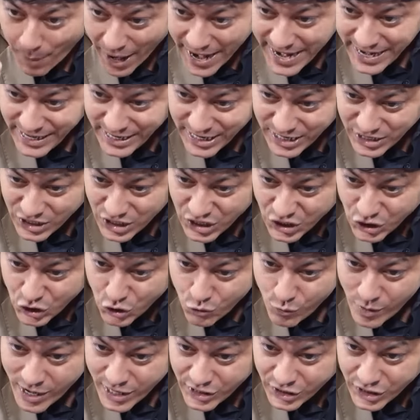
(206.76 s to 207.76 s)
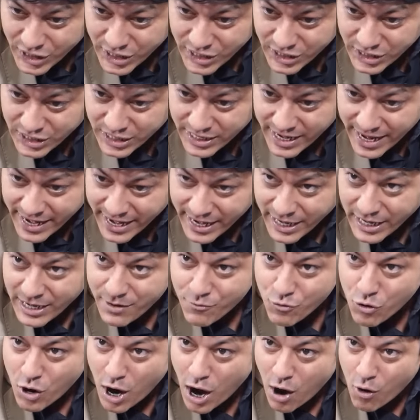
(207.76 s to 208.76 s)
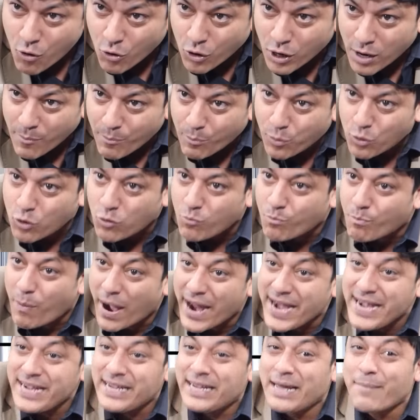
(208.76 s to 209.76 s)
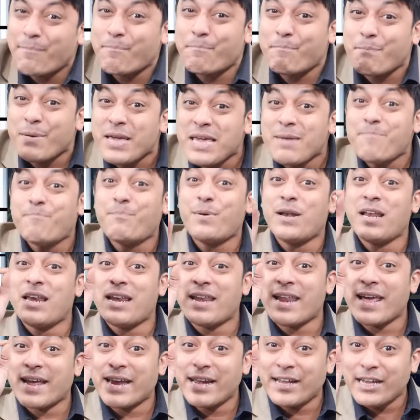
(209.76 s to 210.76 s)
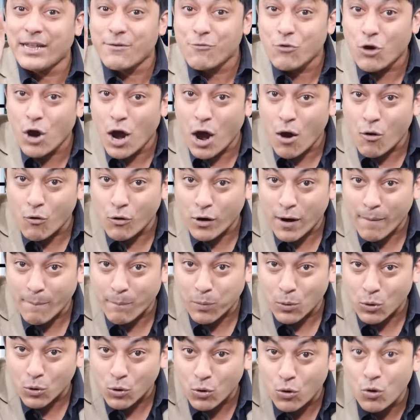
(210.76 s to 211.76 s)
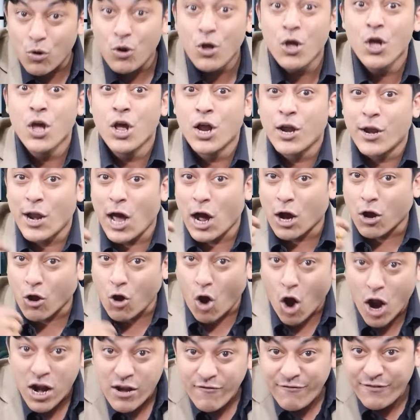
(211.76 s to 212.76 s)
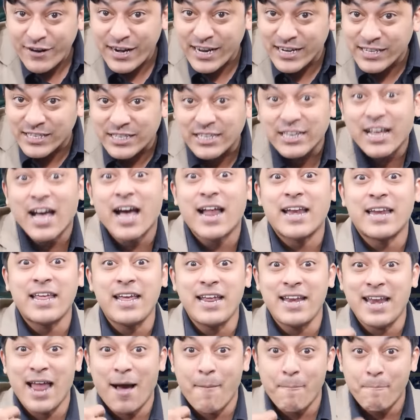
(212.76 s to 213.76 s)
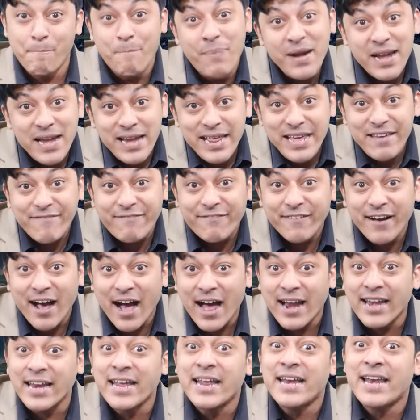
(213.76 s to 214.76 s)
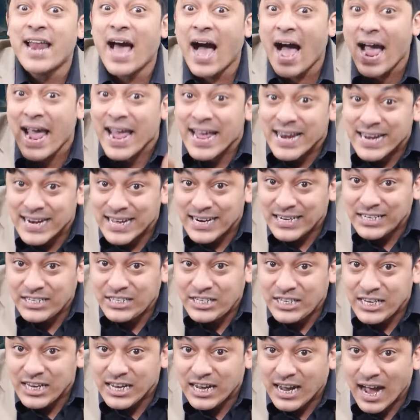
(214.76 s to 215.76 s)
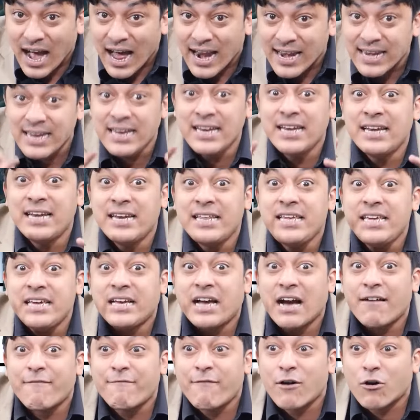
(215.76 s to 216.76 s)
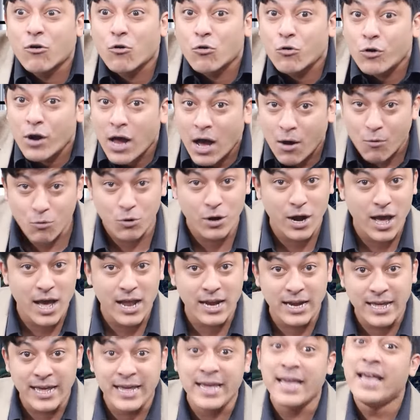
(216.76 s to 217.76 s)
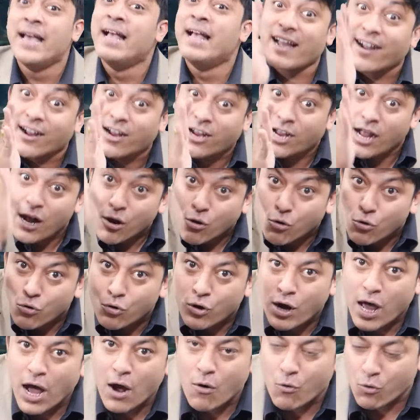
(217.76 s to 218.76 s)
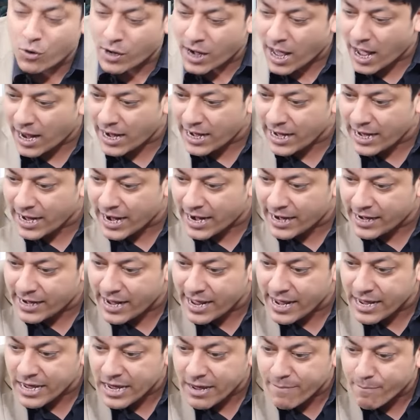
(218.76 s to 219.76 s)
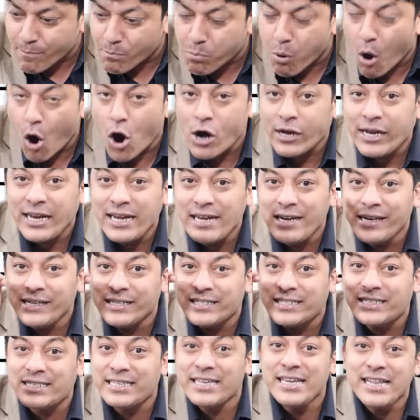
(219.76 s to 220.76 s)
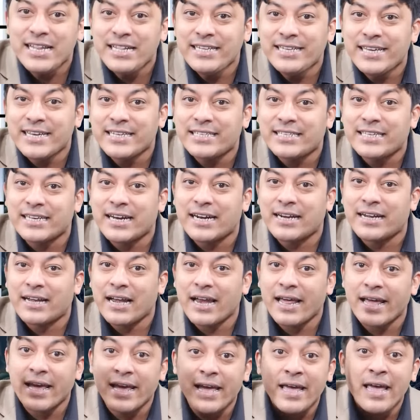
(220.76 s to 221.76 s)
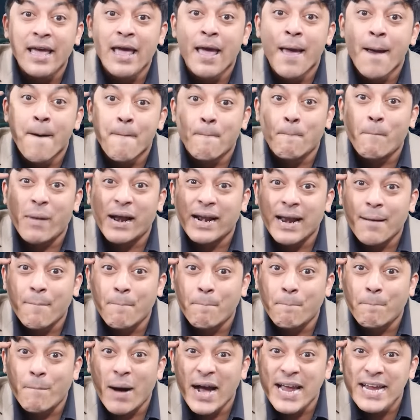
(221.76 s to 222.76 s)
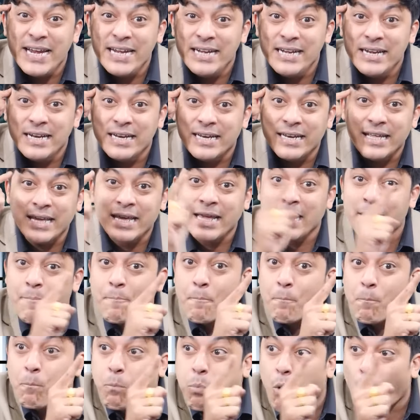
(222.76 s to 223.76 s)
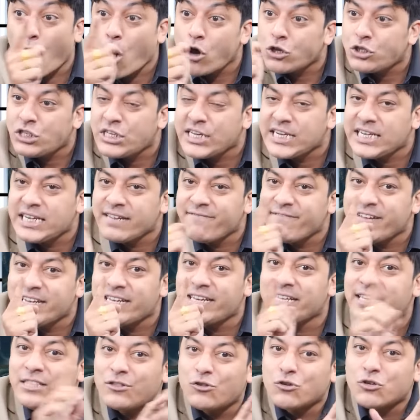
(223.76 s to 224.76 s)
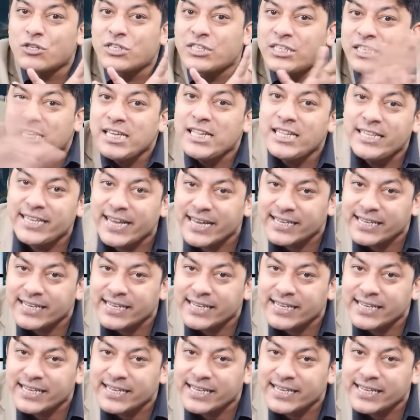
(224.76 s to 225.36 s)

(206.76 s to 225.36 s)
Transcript: బయట సిచ్యువేషన్స్ నెగిటివ్గా ఉన్నప్పుడు బయట పీపుల్ నెగిటివ్గా ఉన్నప్పుడు నా కాన్ఫిడెన్స్ కానీ నా బిలీఫ్ కానీ నా ఎనర్జీ కానీ లీక్ అవ్వకుండా ఉండాలి తగ్గకుండా ఉండాలి అంటే ఈ బాటిల్ని సీల్ చేసినట్లే మన మైండ్ని పాజిటివిటీతో సీల్